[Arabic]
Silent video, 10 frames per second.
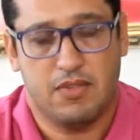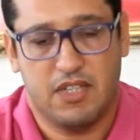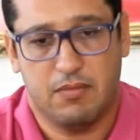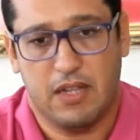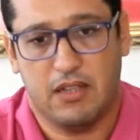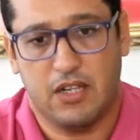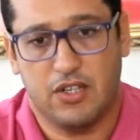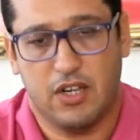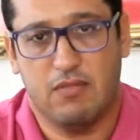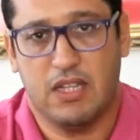بالنسبه
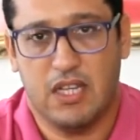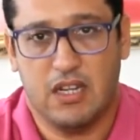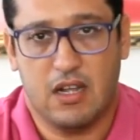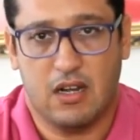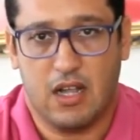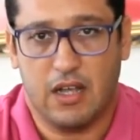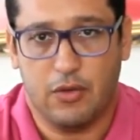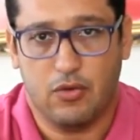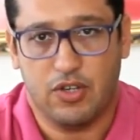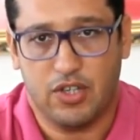لطنجه المدينه
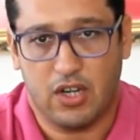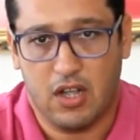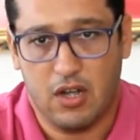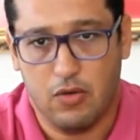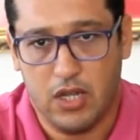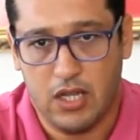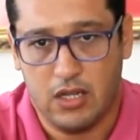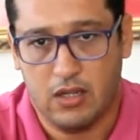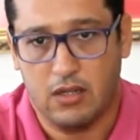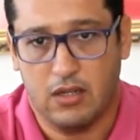الاخ يونس
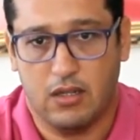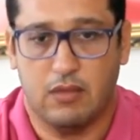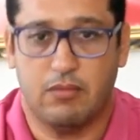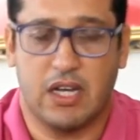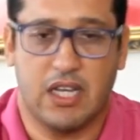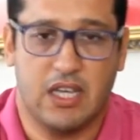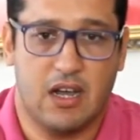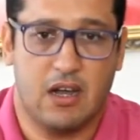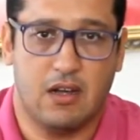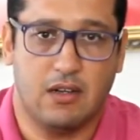الشرقاوي
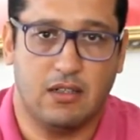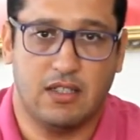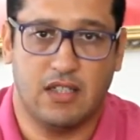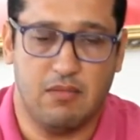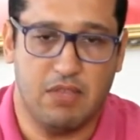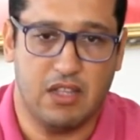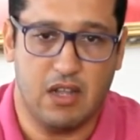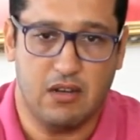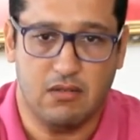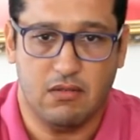بقي
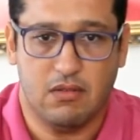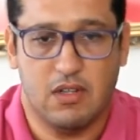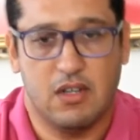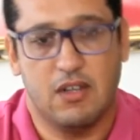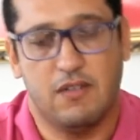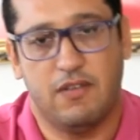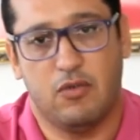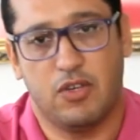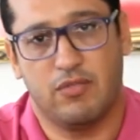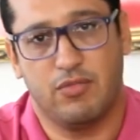صامدا
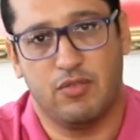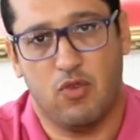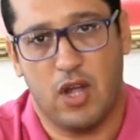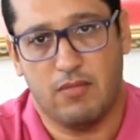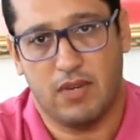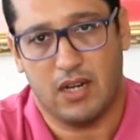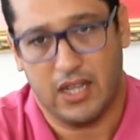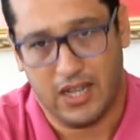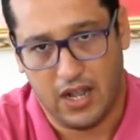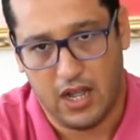في وجه مجموعه من
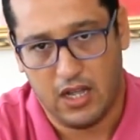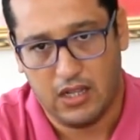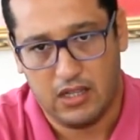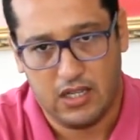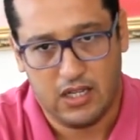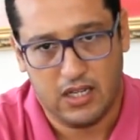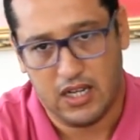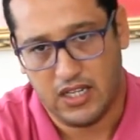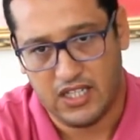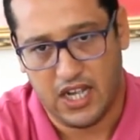الاغراءات اللي
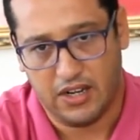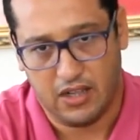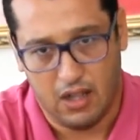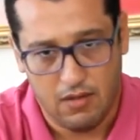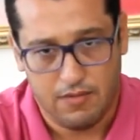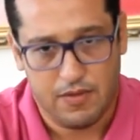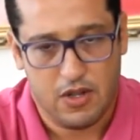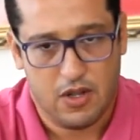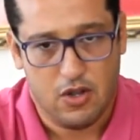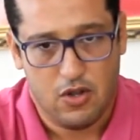كان كيتعرض لها
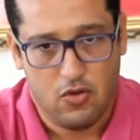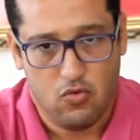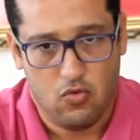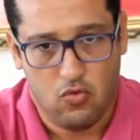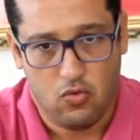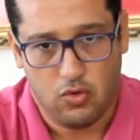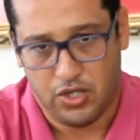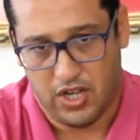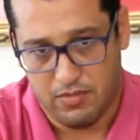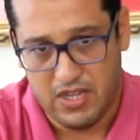
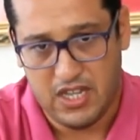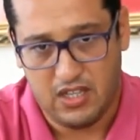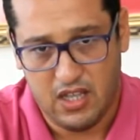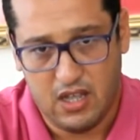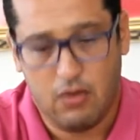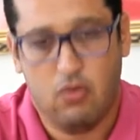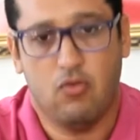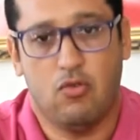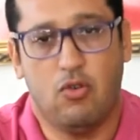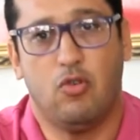والشعبيه ديالو
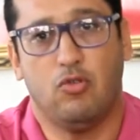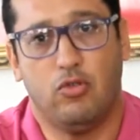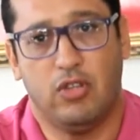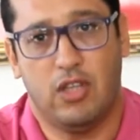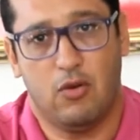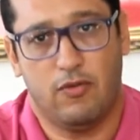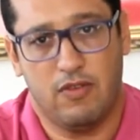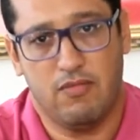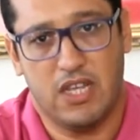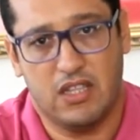والحضور ديالو
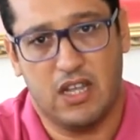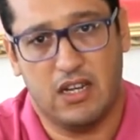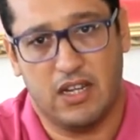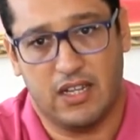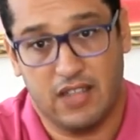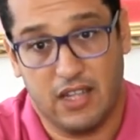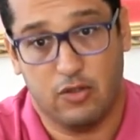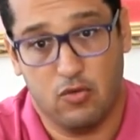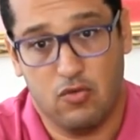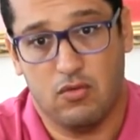في الميدان
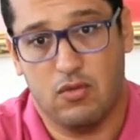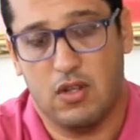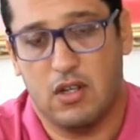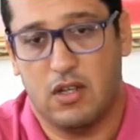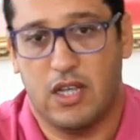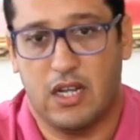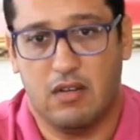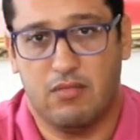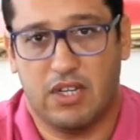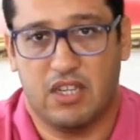عطاته
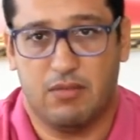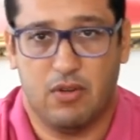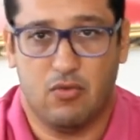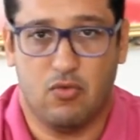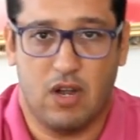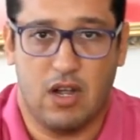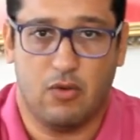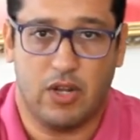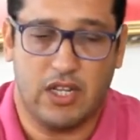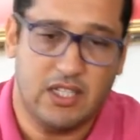يعني المرتبه الاولى
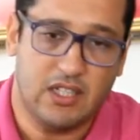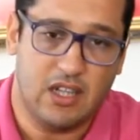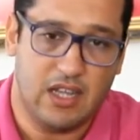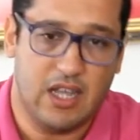او رئيس